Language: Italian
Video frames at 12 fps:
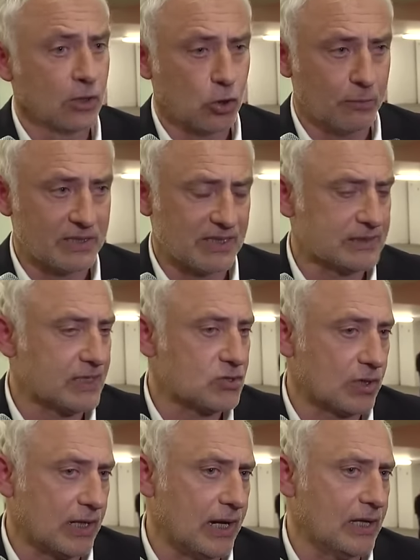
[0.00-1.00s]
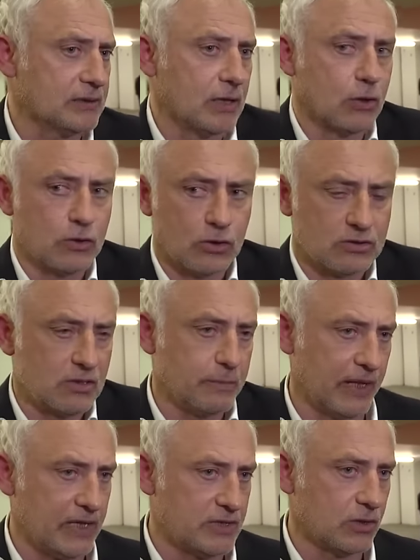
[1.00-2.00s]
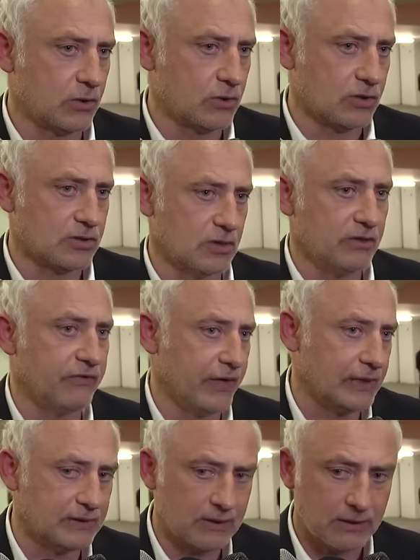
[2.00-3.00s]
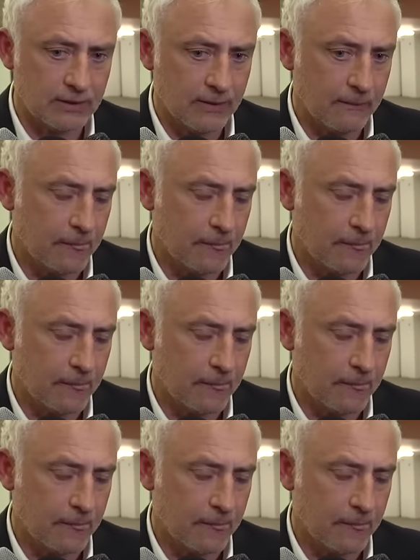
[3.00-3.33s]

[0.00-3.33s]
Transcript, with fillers: come è stata giocata, con i nostri pregi, con i nostri difetti,